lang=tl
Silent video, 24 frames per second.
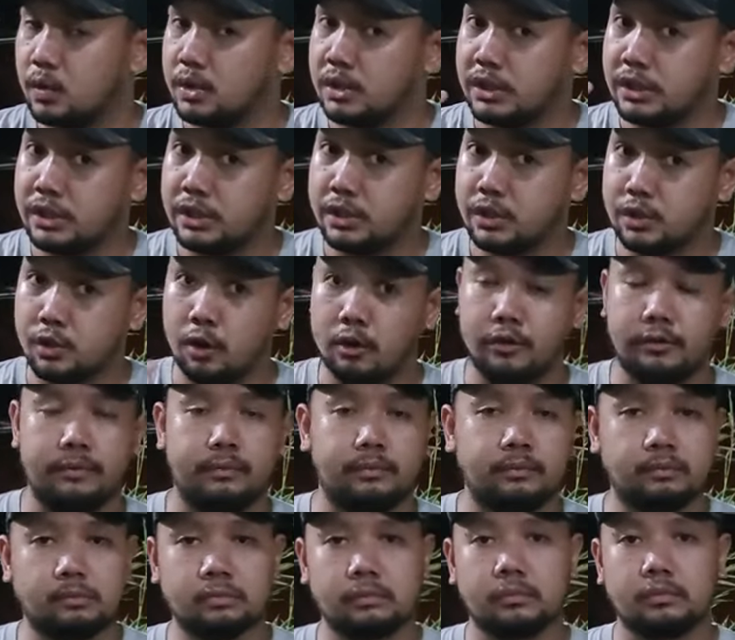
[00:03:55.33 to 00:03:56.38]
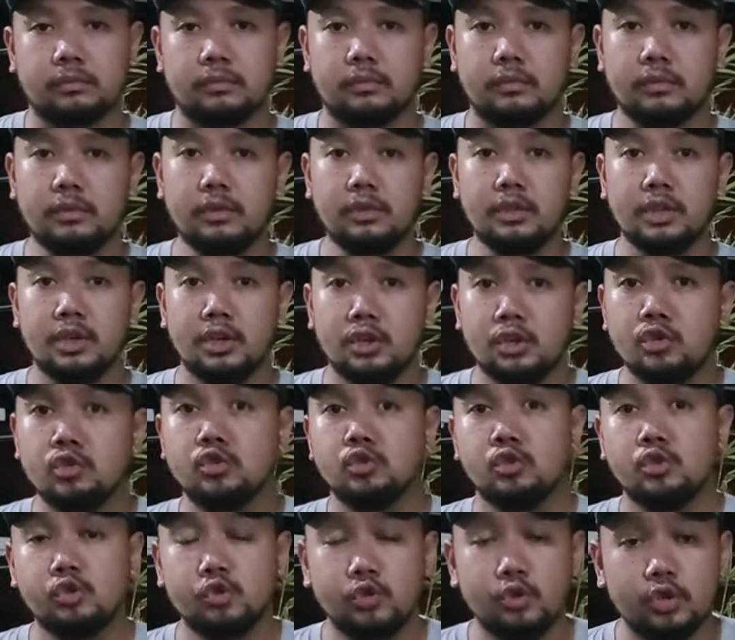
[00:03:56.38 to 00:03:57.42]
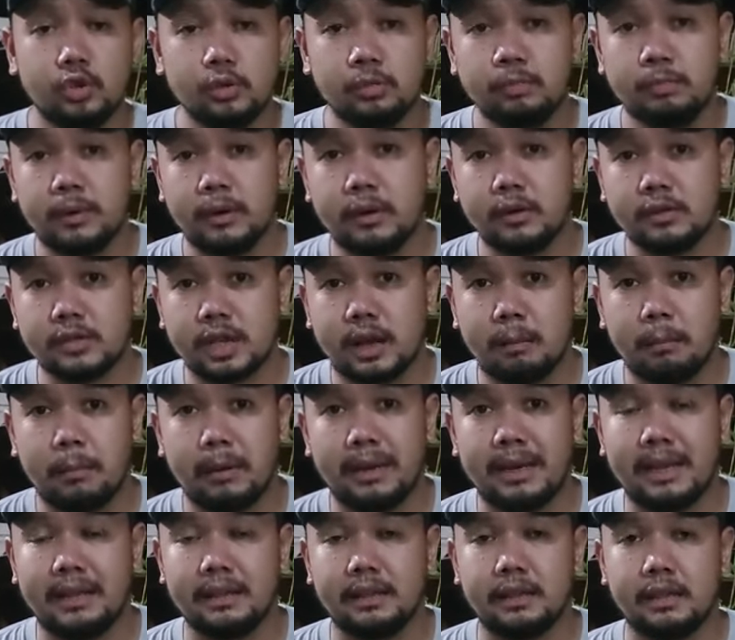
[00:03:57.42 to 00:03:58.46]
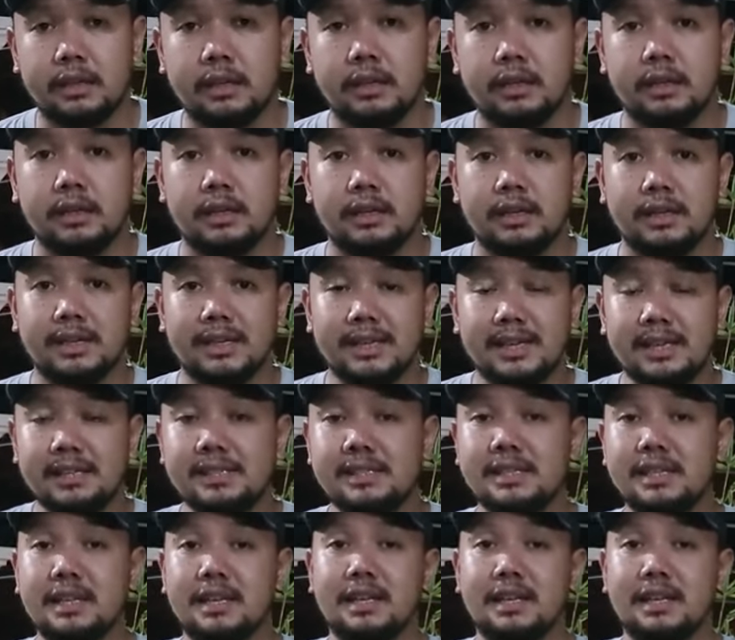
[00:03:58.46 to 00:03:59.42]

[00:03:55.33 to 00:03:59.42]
which is salt. Susunod, pag-usapan natin is